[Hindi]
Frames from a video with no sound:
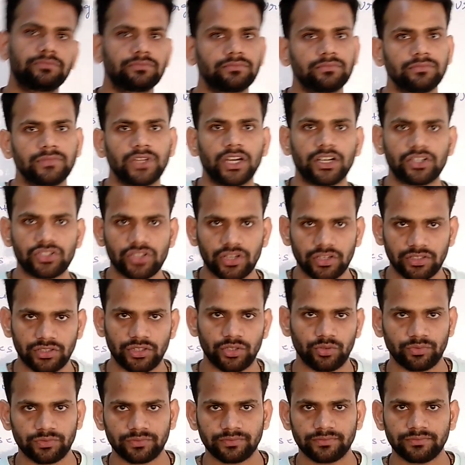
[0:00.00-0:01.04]
कर सकते
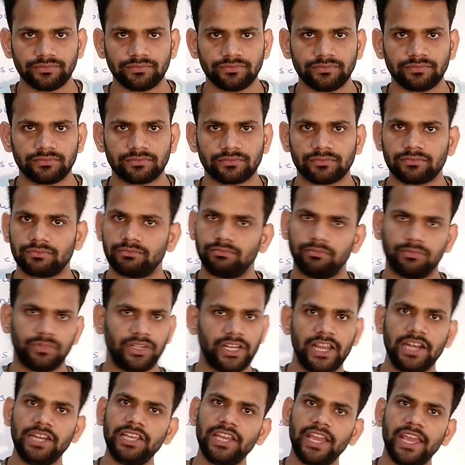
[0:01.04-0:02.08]
हो
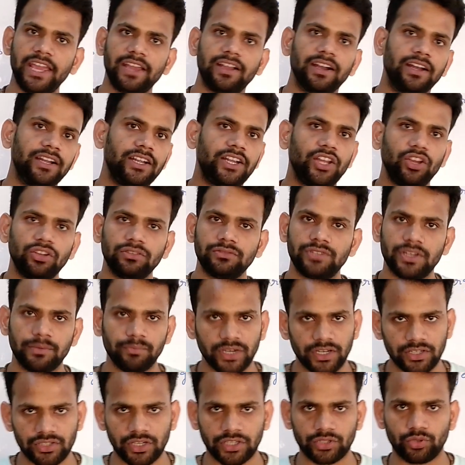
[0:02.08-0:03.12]
डेली एक घंटे जिम कर
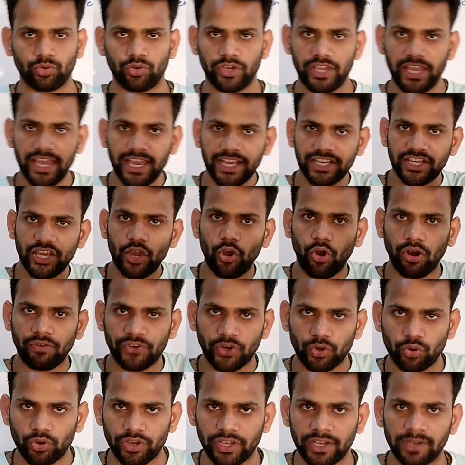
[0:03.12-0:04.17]
सकते हो एक ये ऑफर
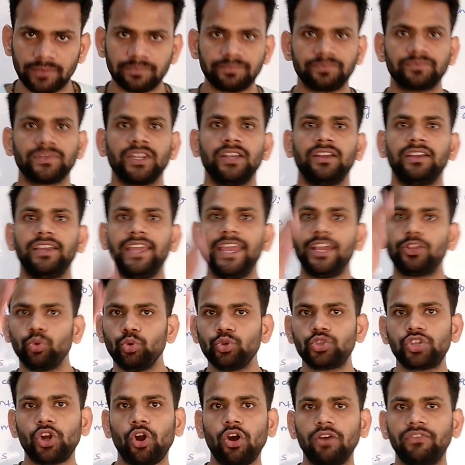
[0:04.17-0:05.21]
हो गया एक
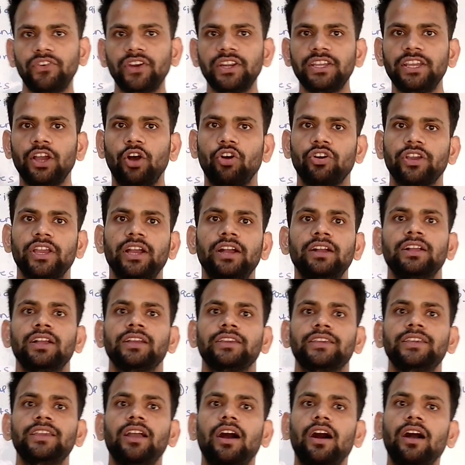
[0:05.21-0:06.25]
दूसरा ऑफर क्या हो गया
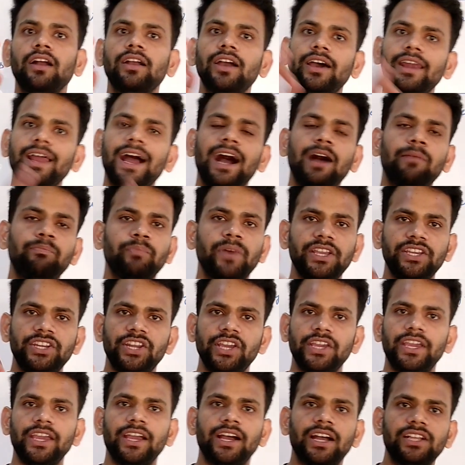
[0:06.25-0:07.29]
कि अगर आप महीने
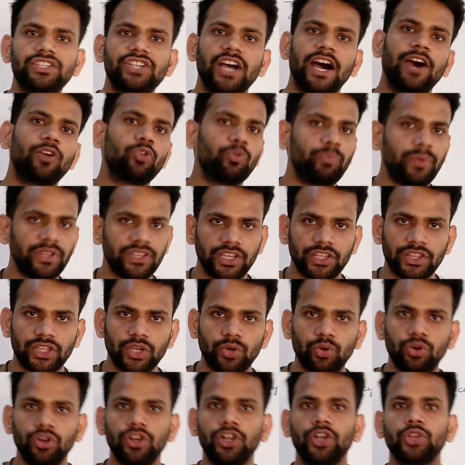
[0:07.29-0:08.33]
के हजार रुपए देते हो
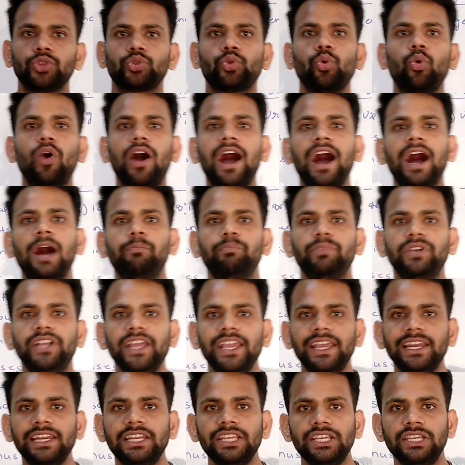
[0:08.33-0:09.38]
तो आप
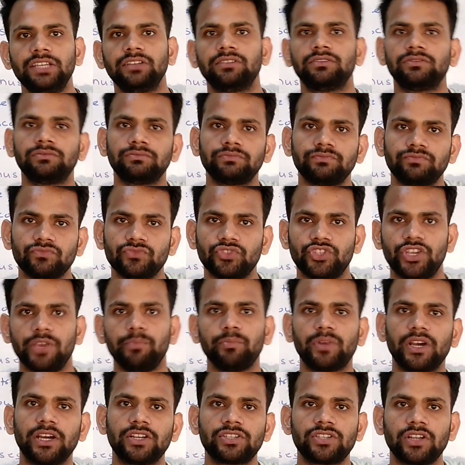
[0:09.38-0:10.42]
डेली जिम
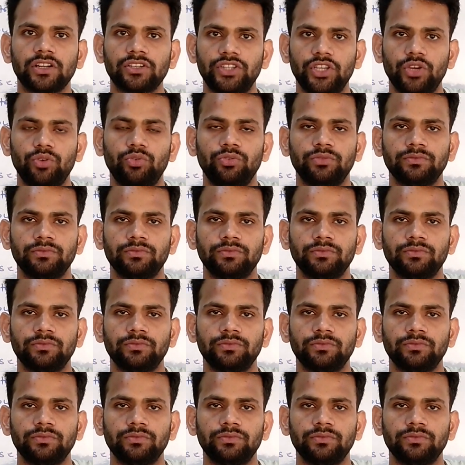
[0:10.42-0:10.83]
कर सकते हो